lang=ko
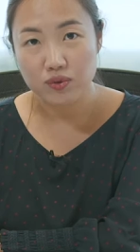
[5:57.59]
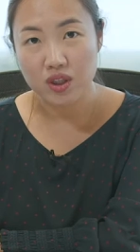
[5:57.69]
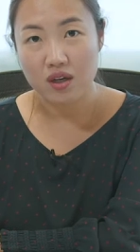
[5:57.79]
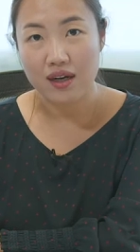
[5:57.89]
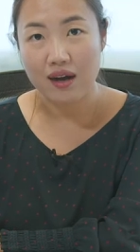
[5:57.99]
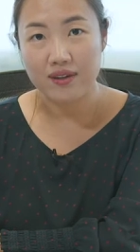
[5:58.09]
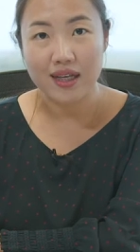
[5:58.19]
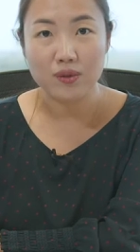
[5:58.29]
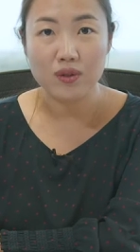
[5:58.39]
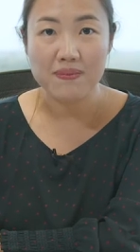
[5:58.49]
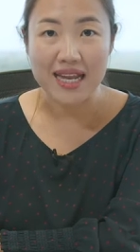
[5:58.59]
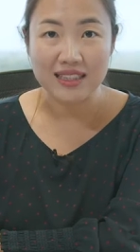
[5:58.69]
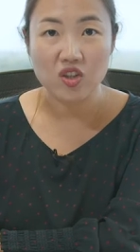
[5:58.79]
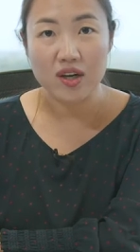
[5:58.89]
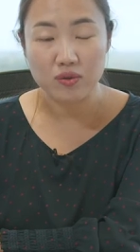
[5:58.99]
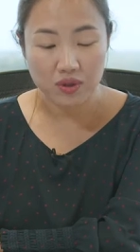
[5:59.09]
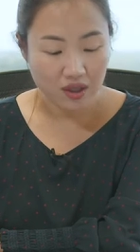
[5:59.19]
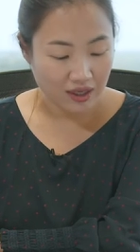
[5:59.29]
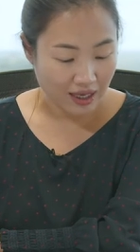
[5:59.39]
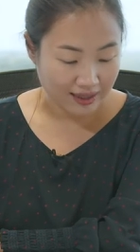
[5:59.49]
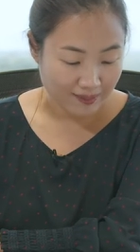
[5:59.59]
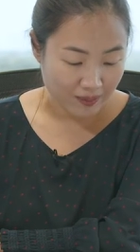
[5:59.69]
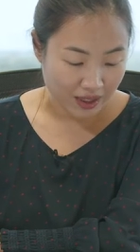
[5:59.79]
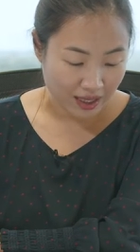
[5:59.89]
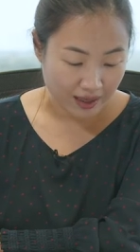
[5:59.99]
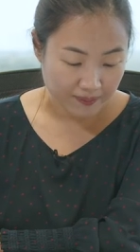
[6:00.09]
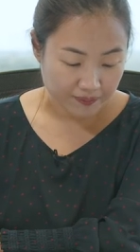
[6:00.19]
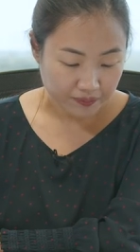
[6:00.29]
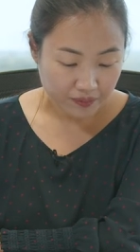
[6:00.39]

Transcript: 운영을 하거나 또는 매니저가 운영을 하게 됩니다.